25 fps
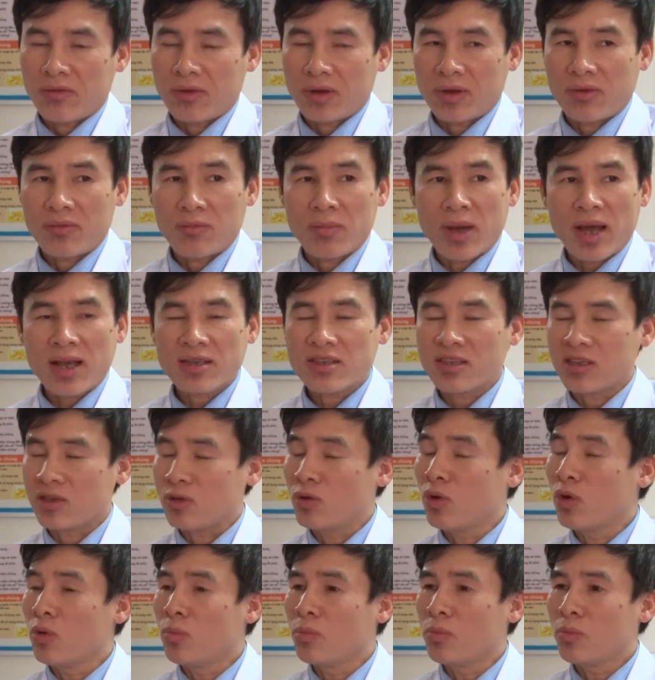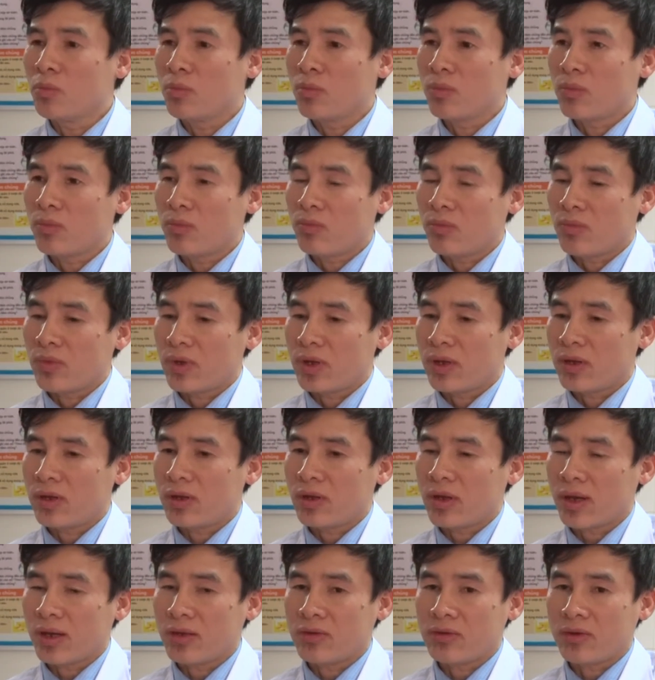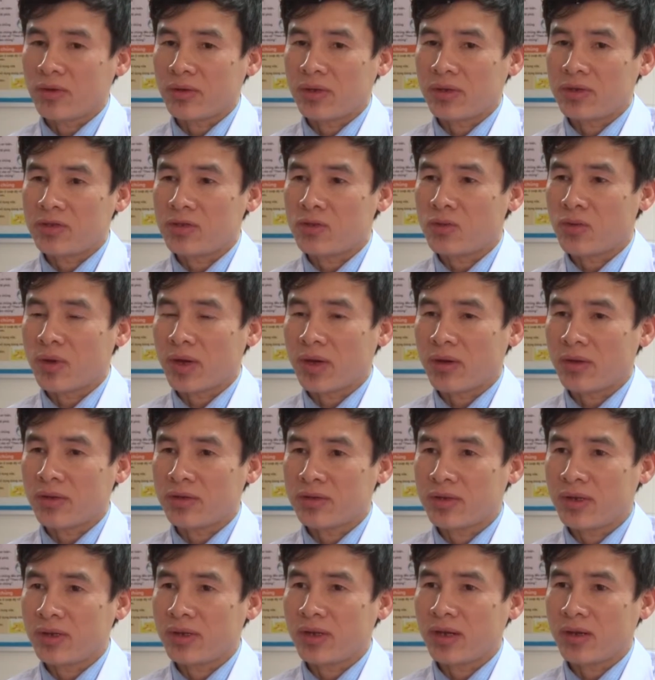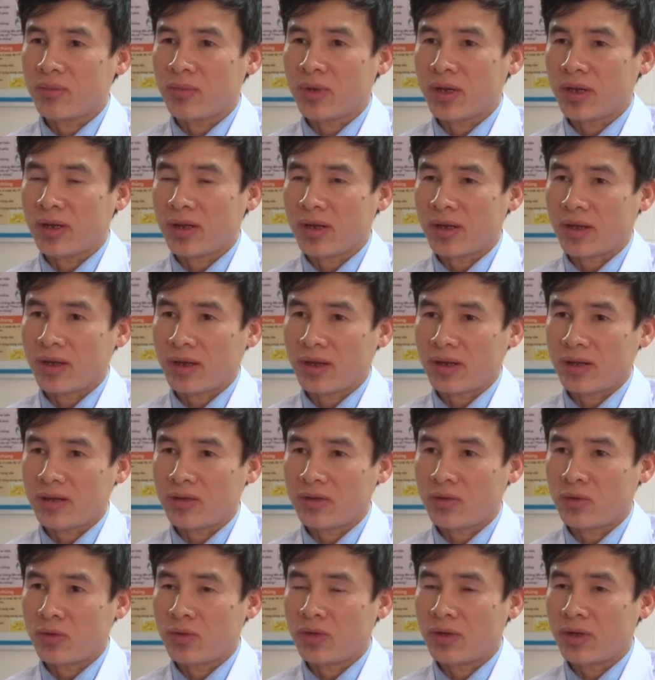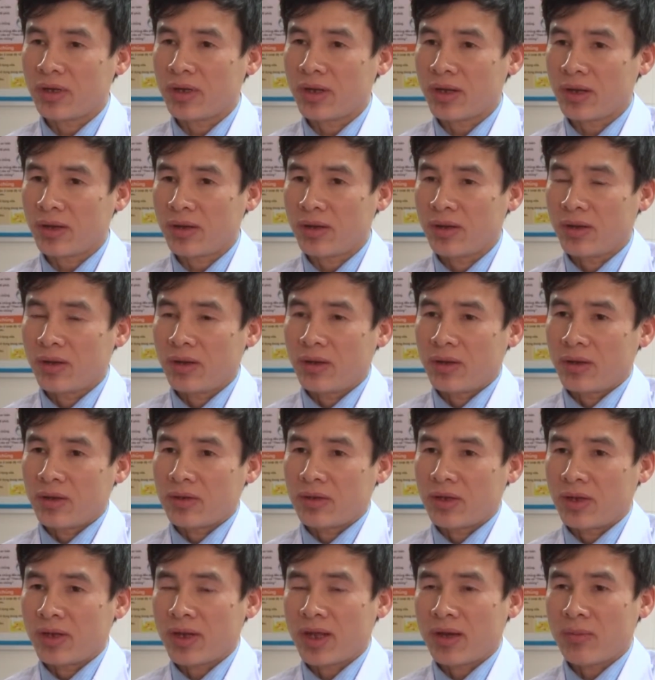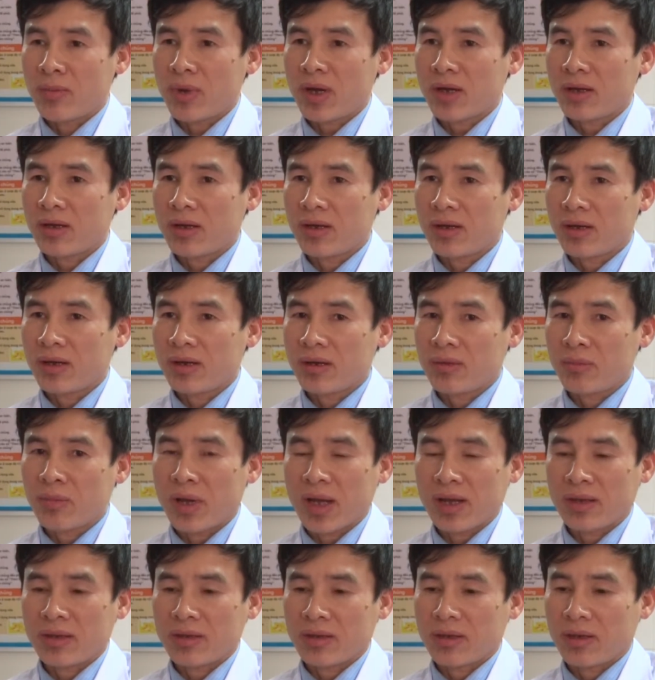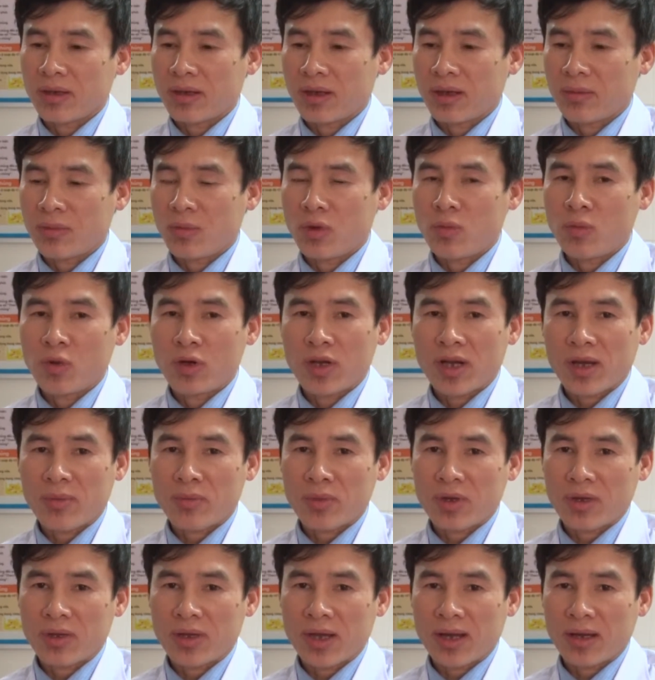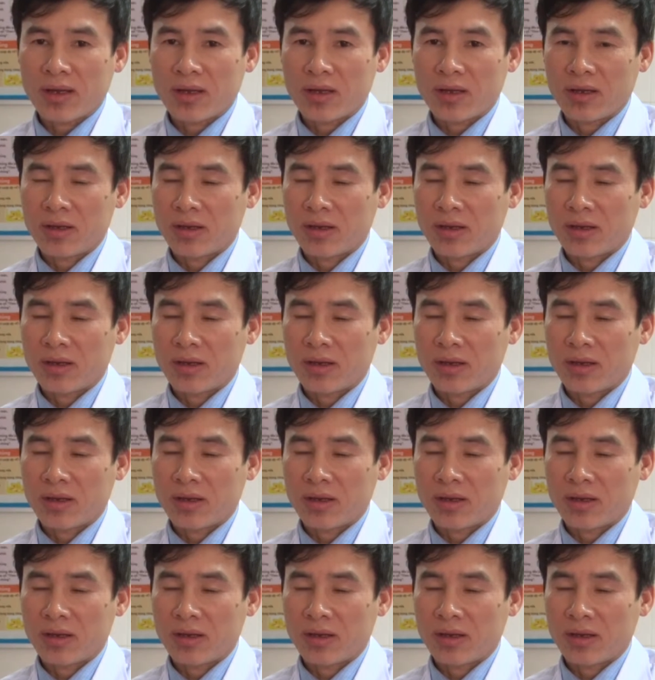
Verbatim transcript: cái bã xỉ nhôm nên nó ảnh hưởng đến sức khỏe người dân đặc biệt là cái thôn đấy là tỷ lệ mắc cái, cái bệnh thì là mỗi một năm là tăng